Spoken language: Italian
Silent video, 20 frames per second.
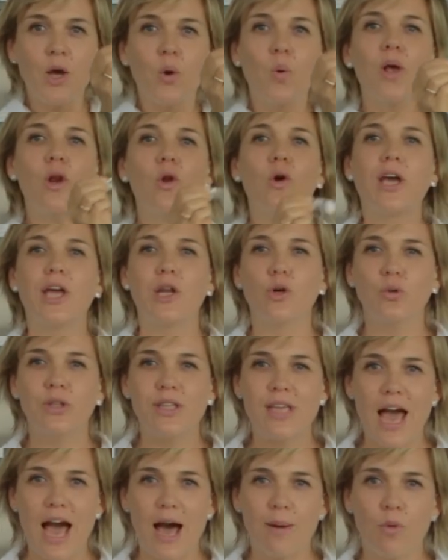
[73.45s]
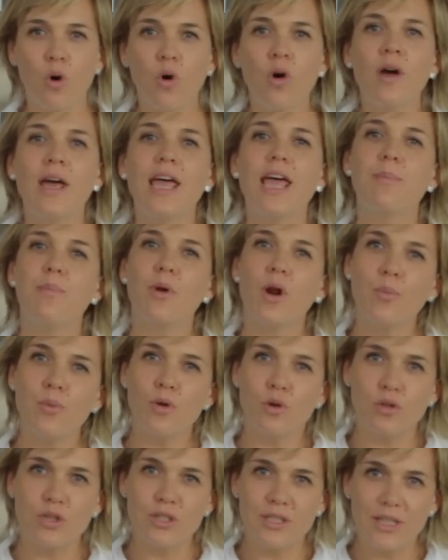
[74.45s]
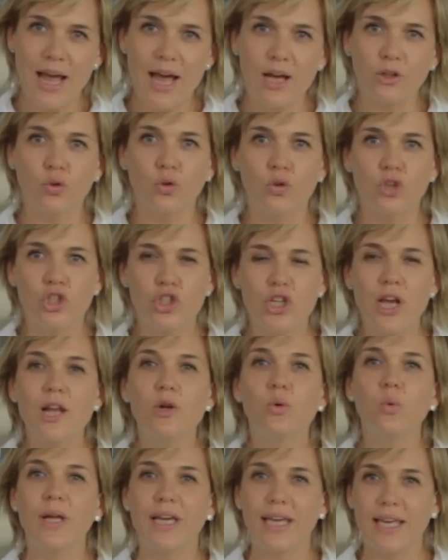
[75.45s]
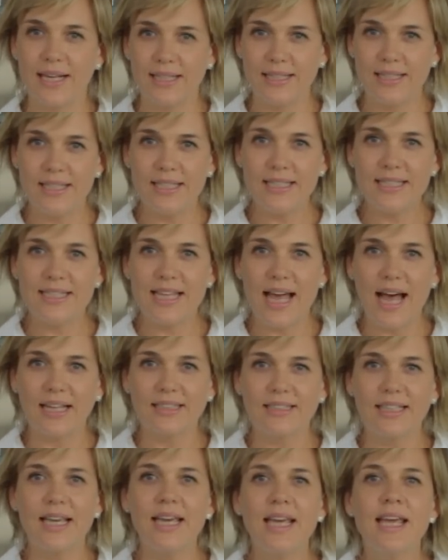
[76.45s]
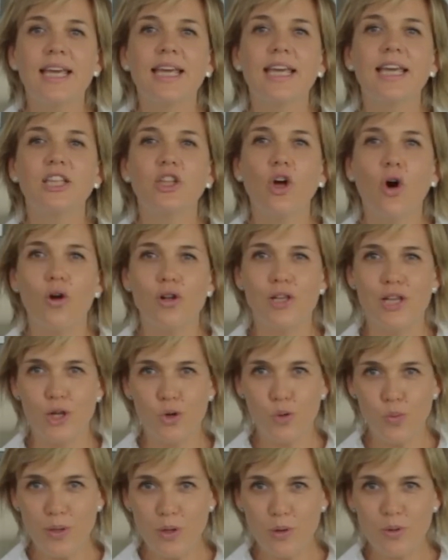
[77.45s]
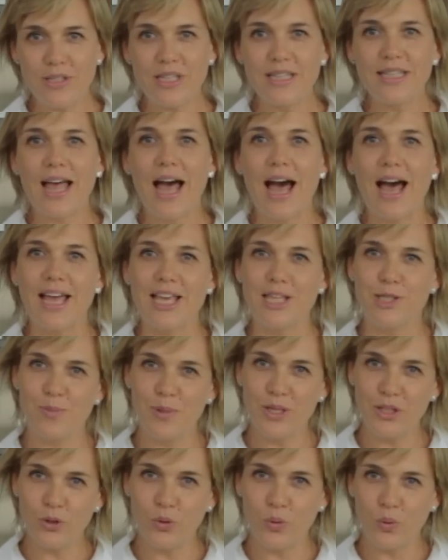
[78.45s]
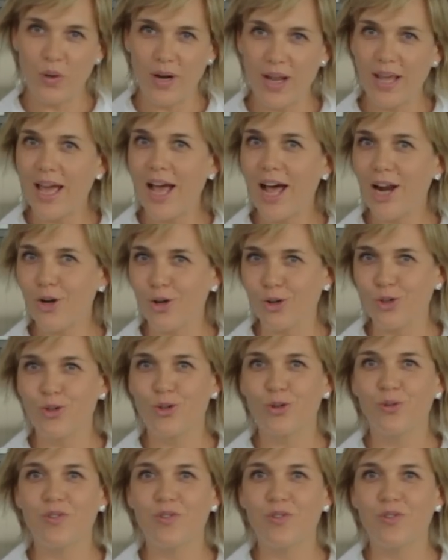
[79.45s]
Quello che notiamo è proprio lo strato di cellule cheratinizzate che toglie luminosità e splendore al nostro